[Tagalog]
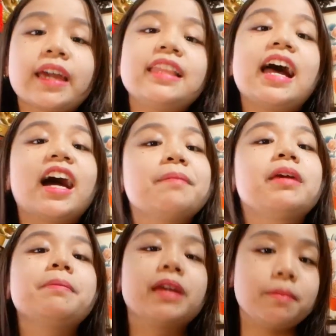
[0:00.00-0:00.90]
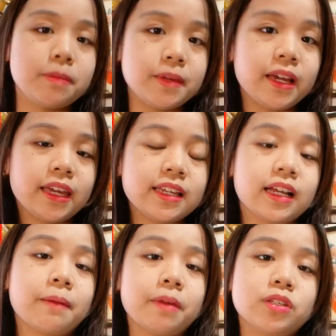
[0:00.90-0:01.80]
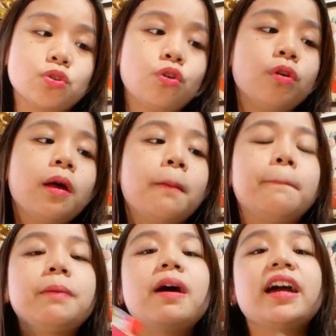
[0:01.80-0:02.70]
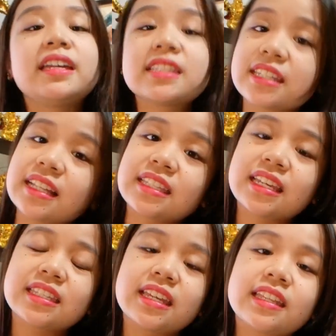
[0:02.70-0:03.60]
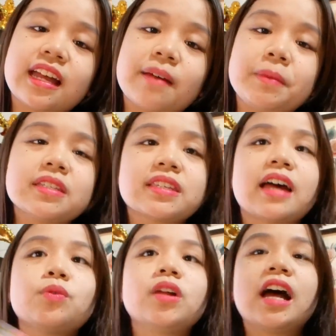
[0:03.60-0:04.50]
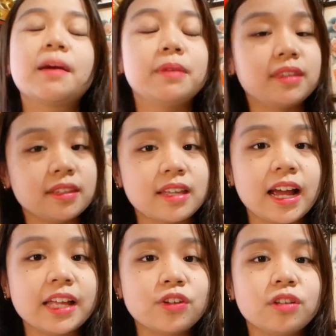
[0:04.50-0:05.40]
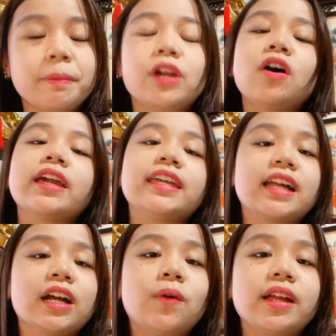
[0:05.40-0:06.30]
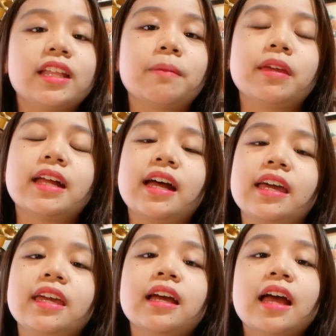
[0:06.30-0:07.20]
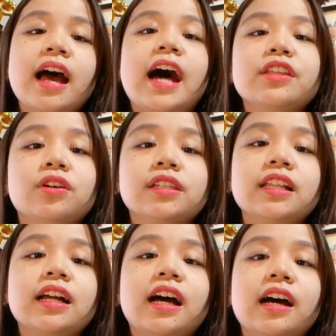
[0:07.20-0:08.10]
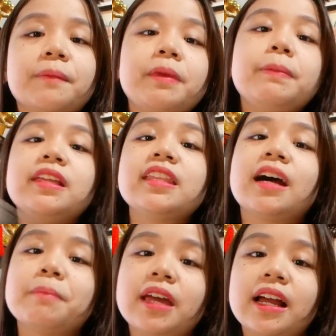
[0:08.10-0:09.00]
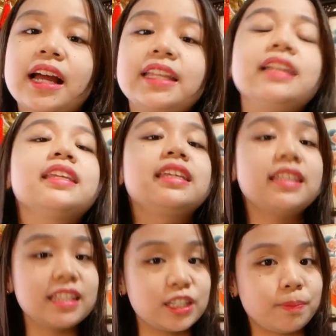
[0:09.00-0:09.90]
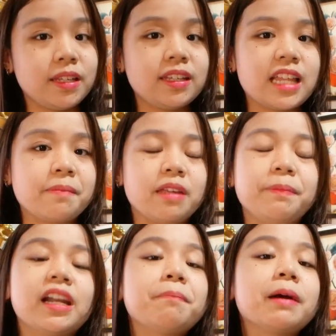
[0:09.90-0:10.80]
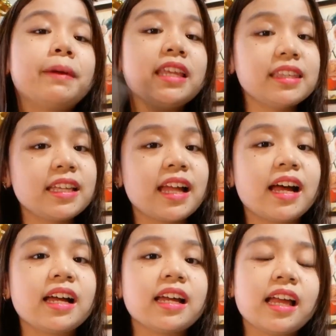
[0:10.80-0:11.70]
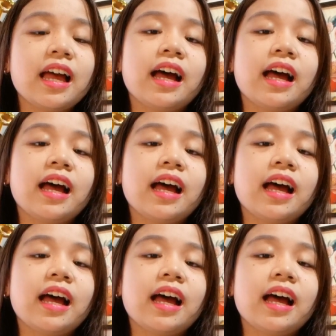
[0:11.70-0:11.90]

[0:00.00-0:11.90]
kailangan may maibibigay kami. So, may mga instances din na minsan wala kaming tindang ganun, pero ang ginagawa namin ay ano, talagang bibili na kami agad at i-display na namin. Para pagbalik nila,